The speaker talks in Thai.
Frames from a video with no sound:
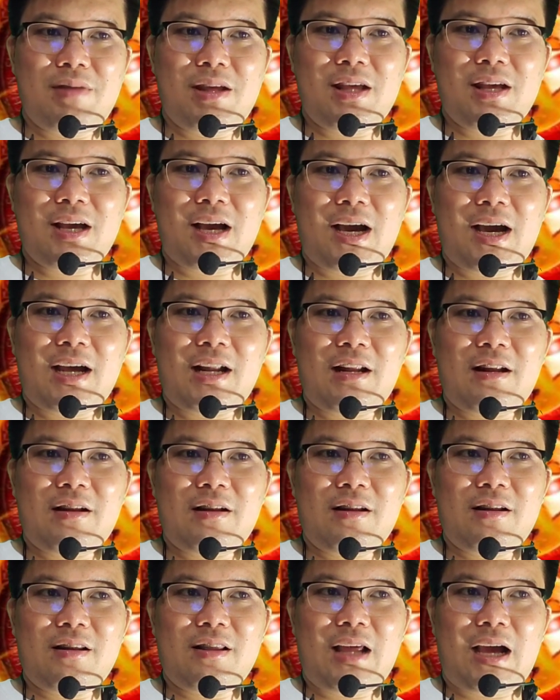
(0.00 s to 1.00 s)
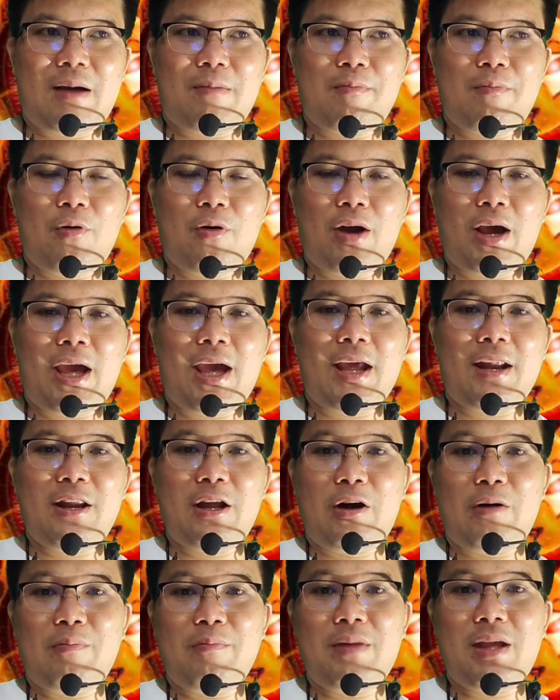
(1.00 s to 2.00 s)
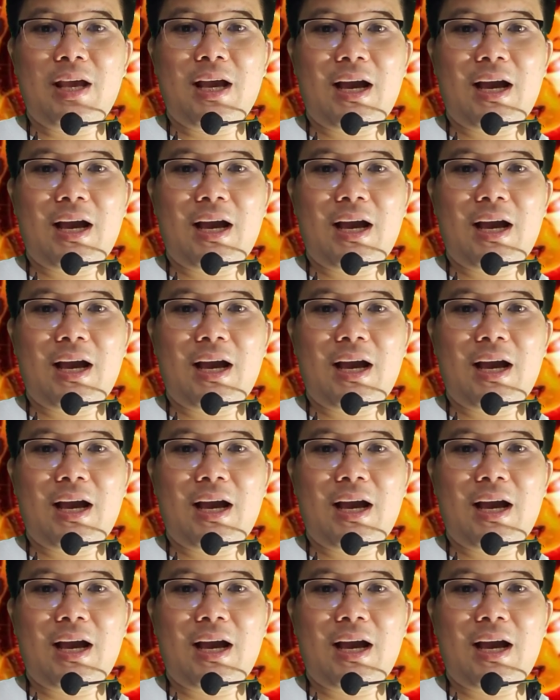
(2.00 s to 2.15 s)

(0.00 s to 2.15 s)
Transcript: มีการทำพวกแอร์ดอป